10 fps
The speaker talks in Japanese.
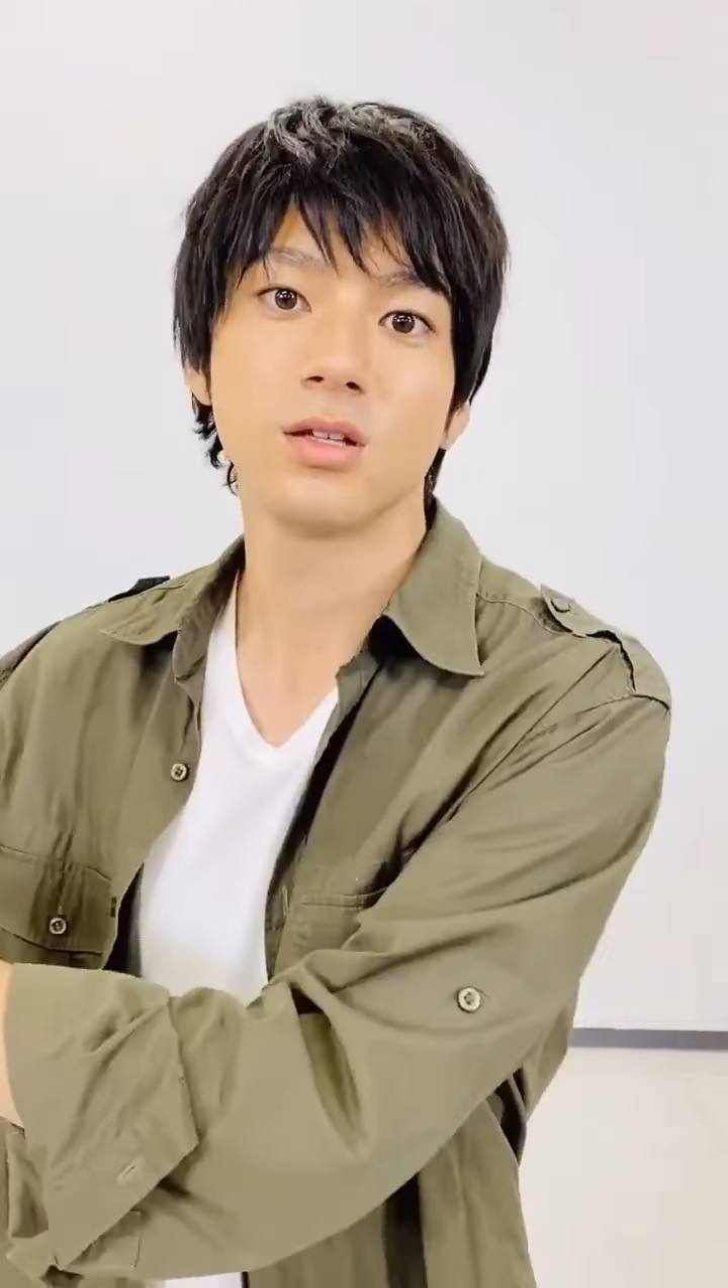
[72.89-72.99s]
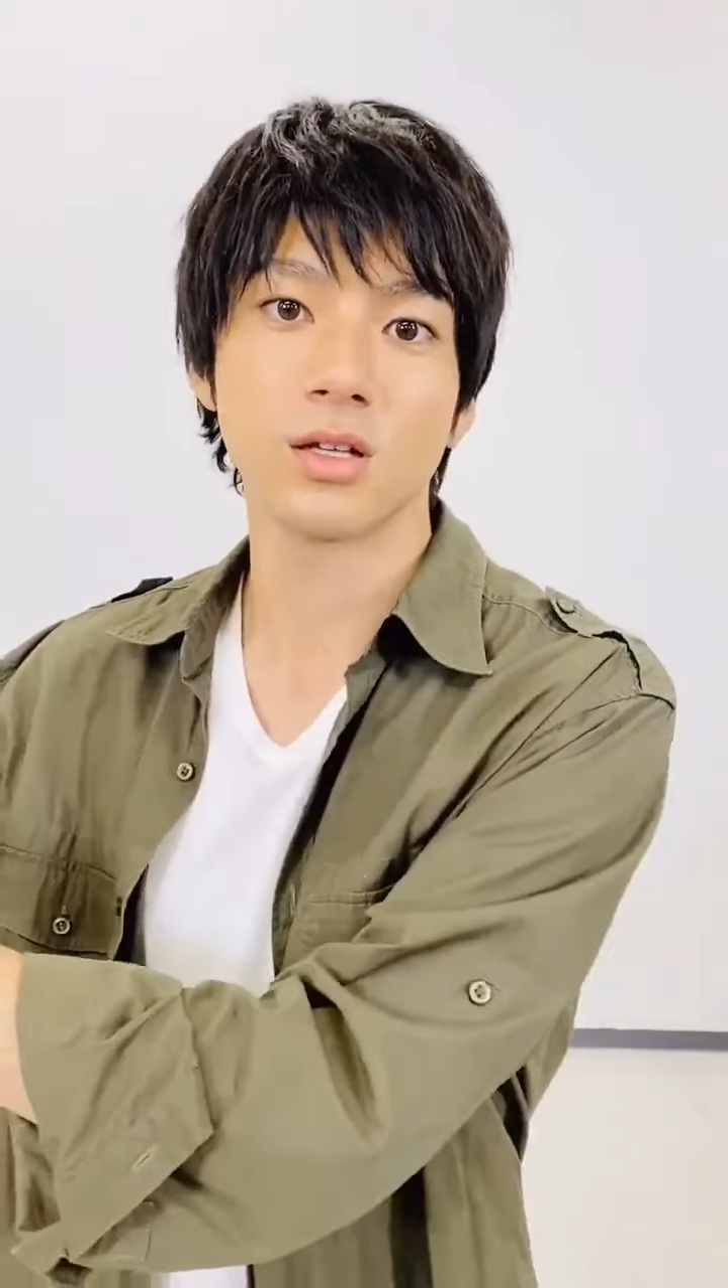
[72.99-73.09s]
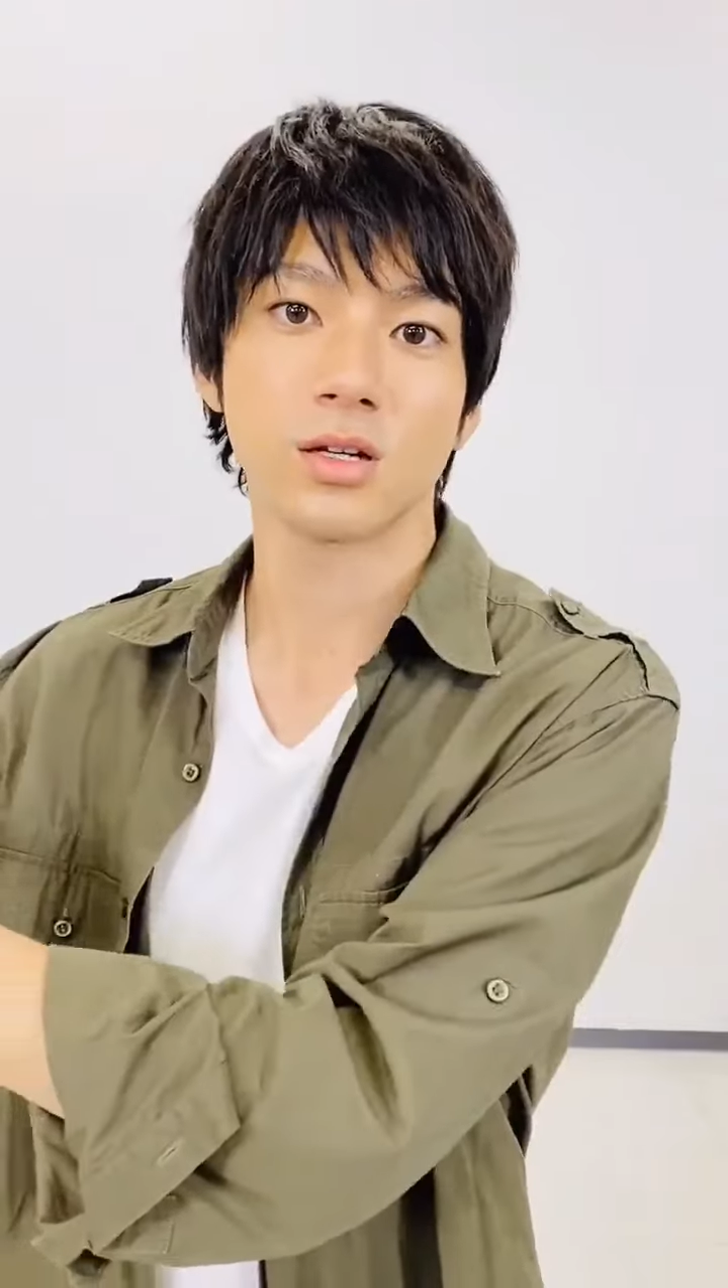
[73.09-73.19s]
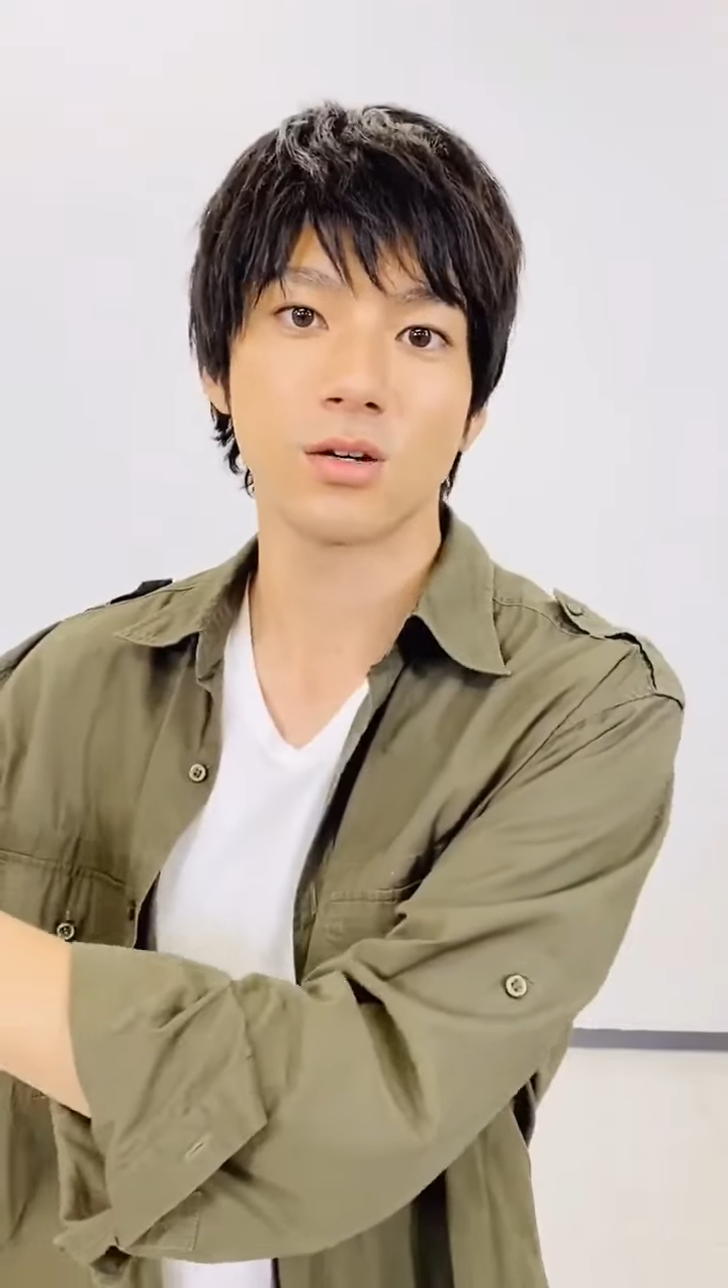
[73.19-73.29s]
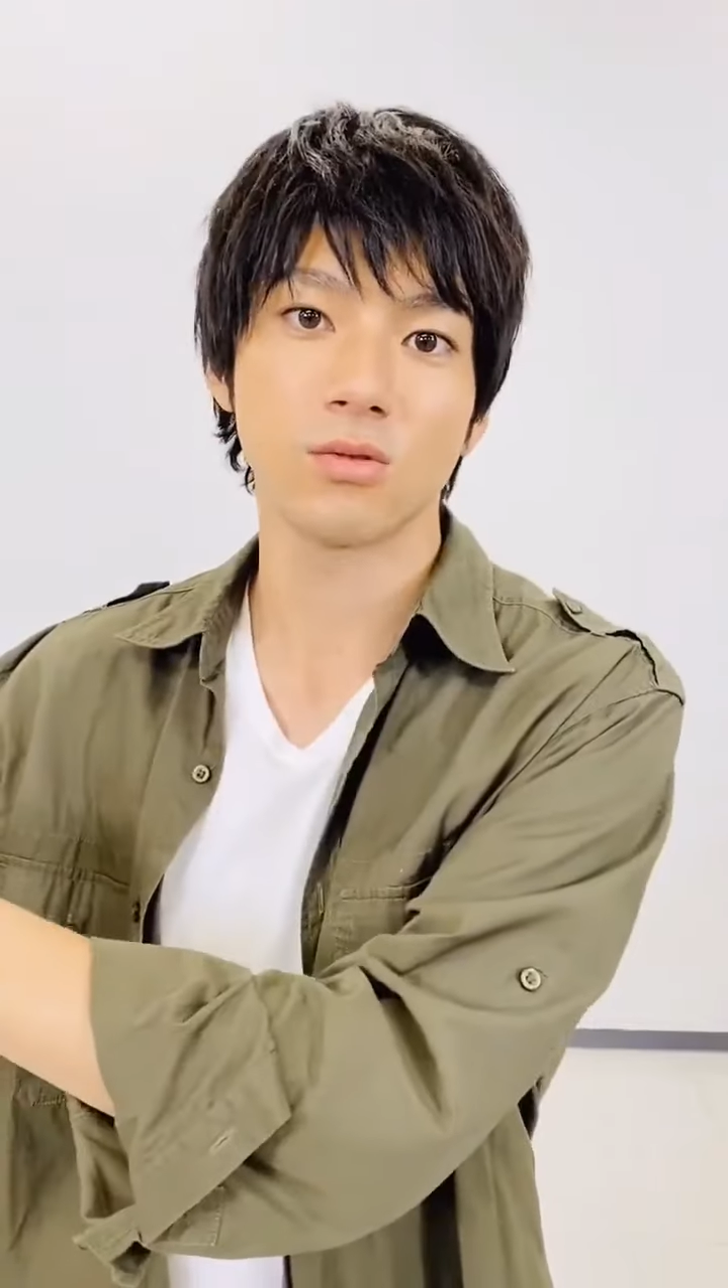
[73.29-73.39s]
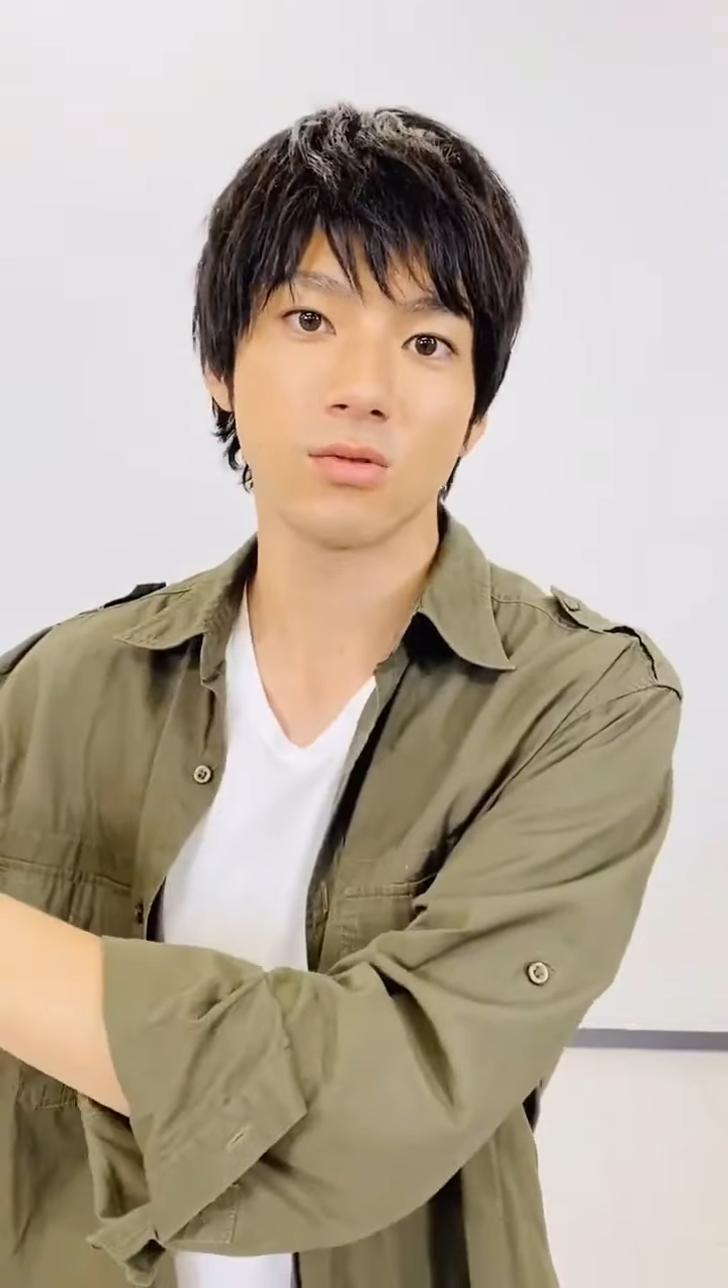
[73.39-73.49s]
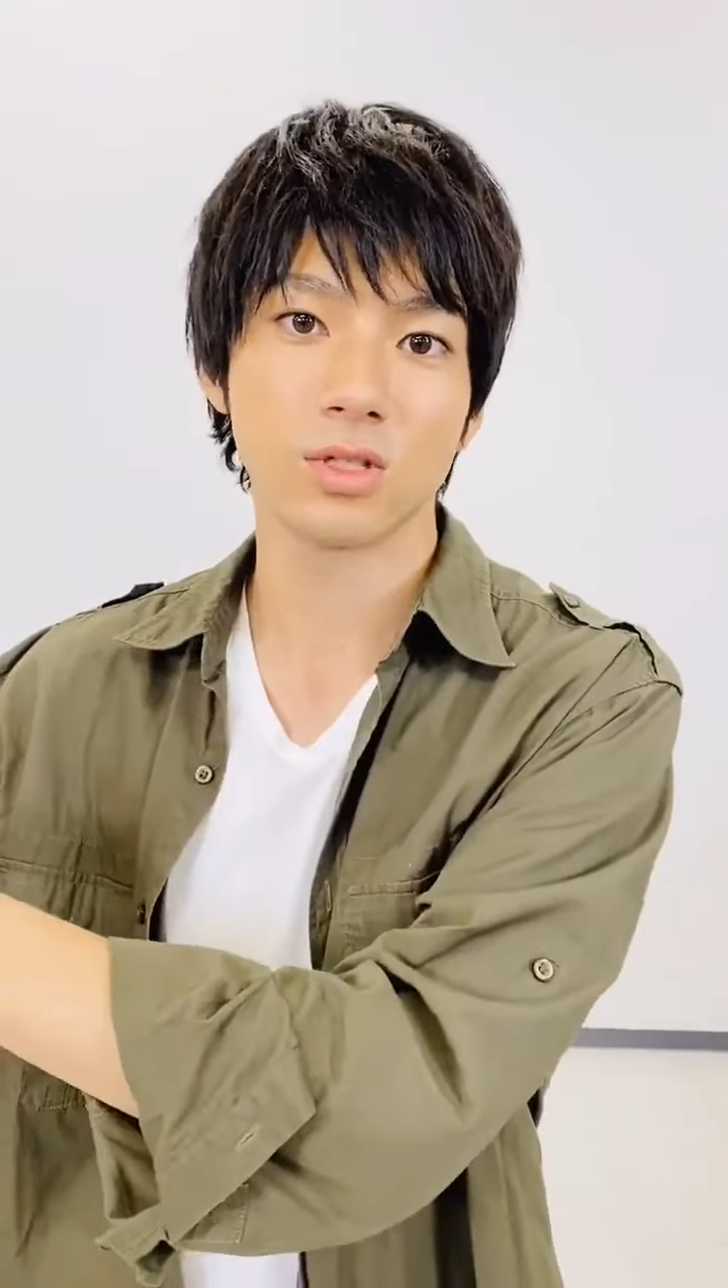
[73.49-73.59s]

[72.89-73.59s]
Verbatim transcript: なんかこ